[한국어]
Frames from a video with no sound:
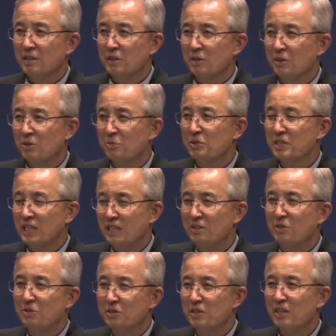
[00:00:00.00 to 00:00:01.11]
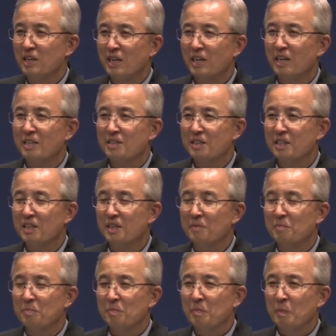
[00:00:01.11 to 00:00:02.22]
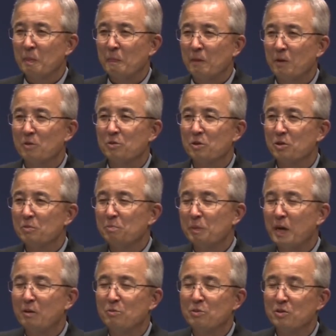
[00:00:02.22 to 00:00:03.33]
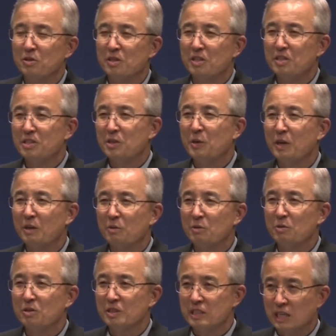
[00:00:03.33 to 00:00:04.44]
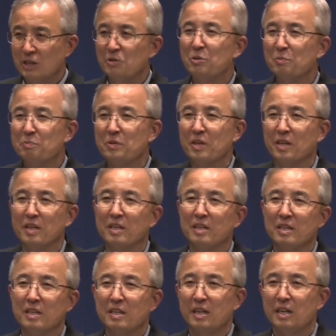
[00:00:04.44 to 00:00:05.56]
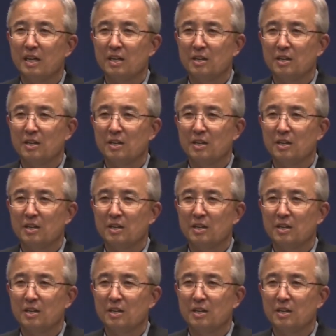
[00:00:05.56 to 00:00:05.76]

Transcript: 여러분 자녀들을 행할 때 어떤 바운더리를 제외하고는 자유롭게 아,